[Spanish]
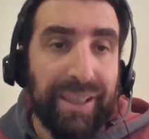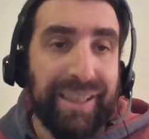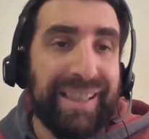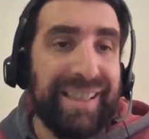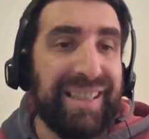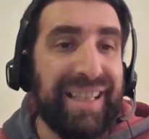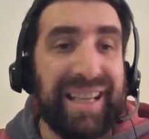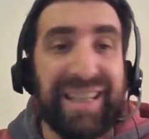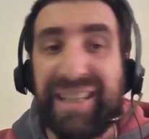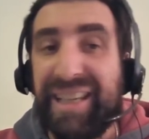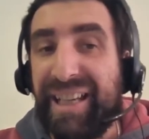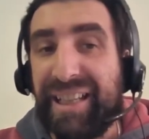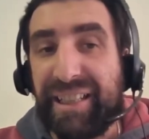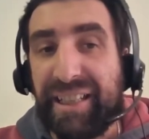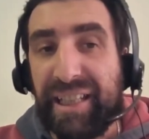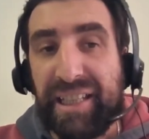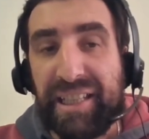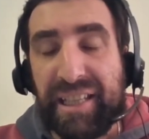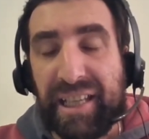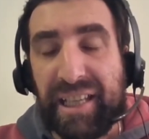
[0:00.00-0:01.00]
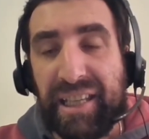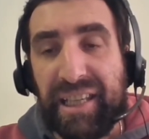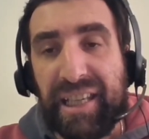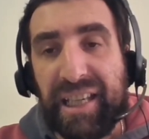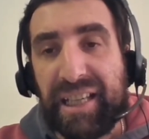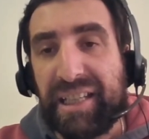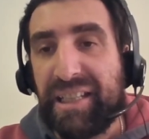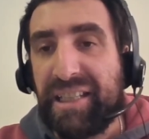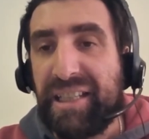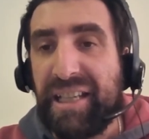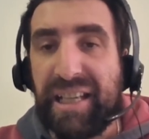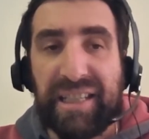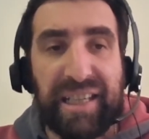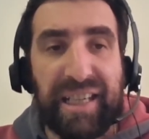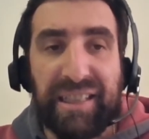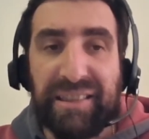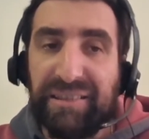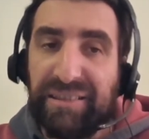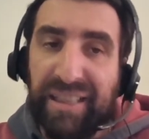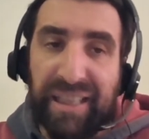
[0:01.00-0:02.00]
Quizás sean 15 días, quizás
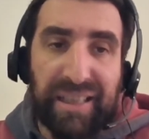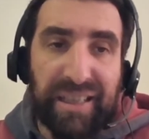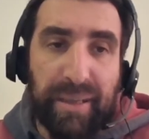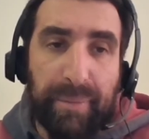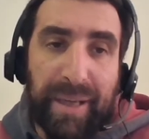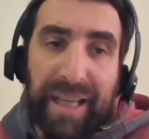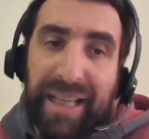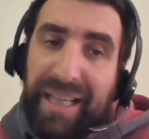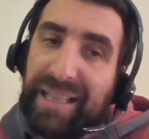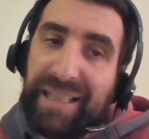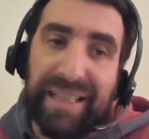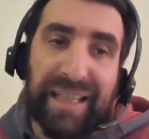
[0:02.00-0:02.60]
sean 3 semanas,